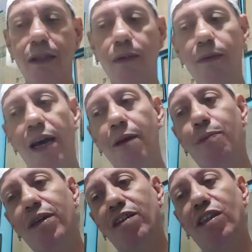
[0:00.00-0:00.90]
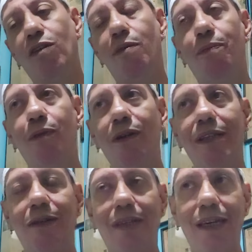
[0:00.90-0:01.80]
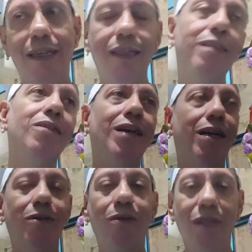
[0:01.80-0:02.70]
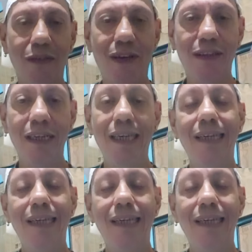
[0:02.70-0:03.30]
Não é porque você comprou, entendeu, né? O universo.